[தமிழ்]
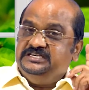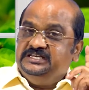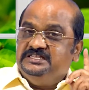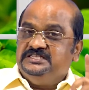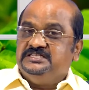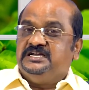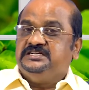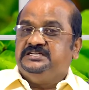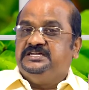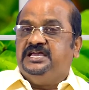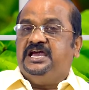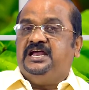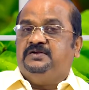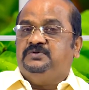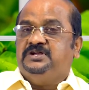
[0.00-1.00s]
இந்த
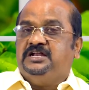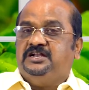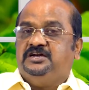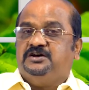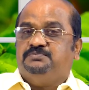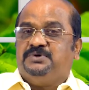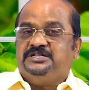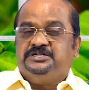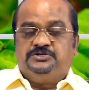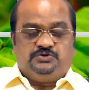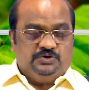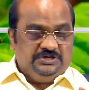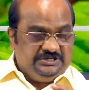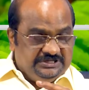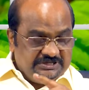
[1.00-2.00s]
கேள்விகளுக்கு பதில்
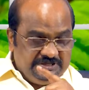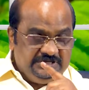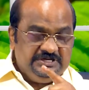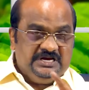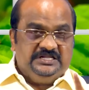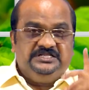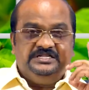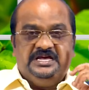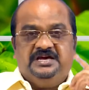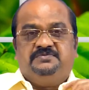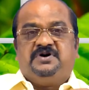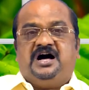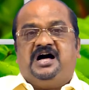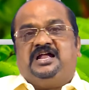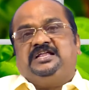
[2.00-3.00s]
சொல்லிட்டு தேவ
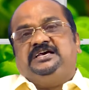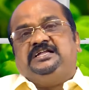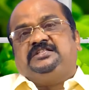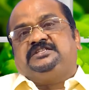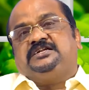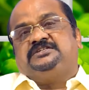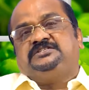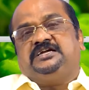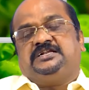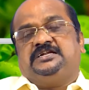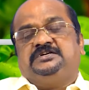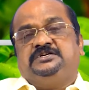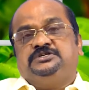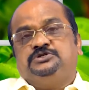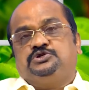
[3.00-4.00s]
ஆலயத்தை
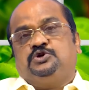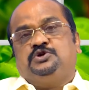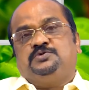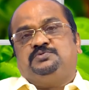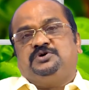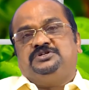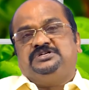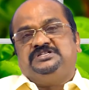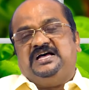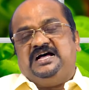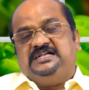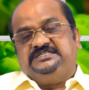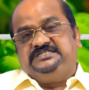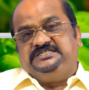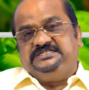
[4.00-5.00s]
திறங்கன்னு சொல்லும்போது
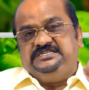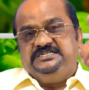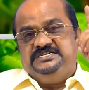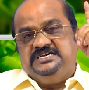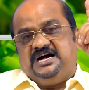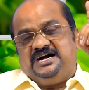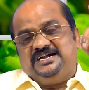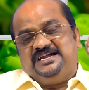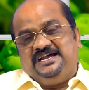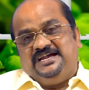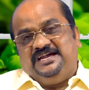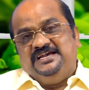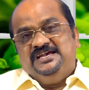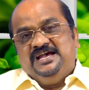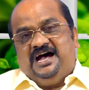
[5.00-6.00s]
தான் தீயாக
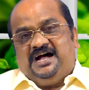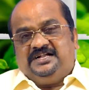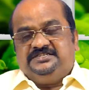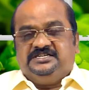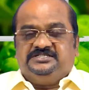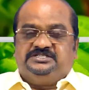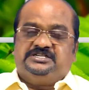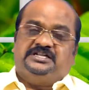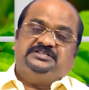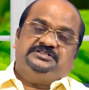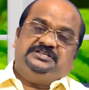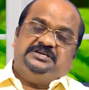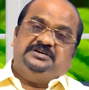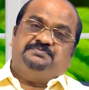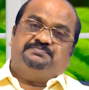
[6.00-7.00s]
அந்த
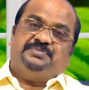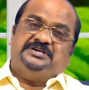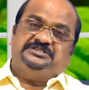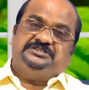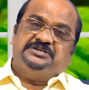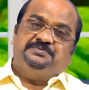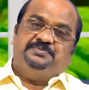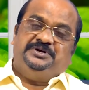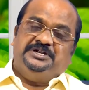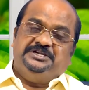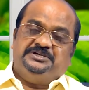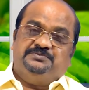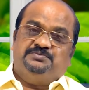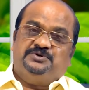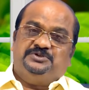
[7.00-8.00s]
சத்தியம் பற்றி
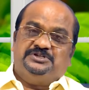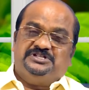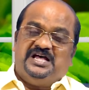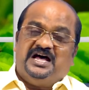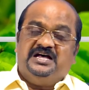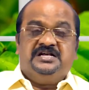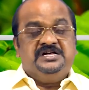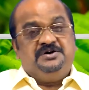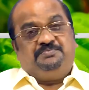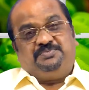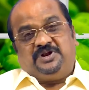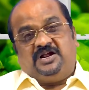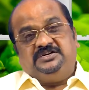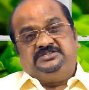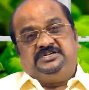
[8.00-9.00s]
பிடிக்கும் போது தான்
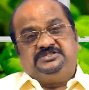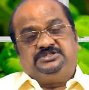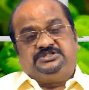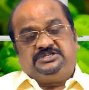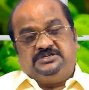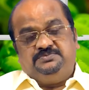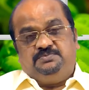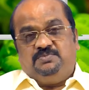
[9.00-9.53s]
ப்ராட்டஸ்டன்ட்